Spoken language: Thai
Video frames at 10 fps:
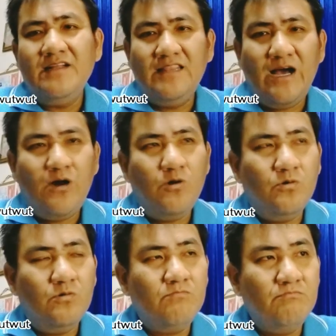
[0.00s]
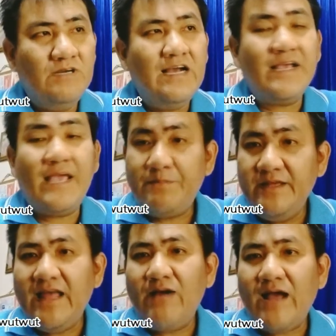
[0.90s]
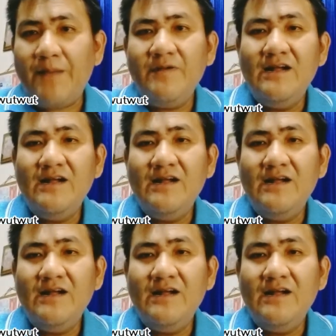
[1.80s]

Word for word: เราเมื่อคลิปที่แล้วครับ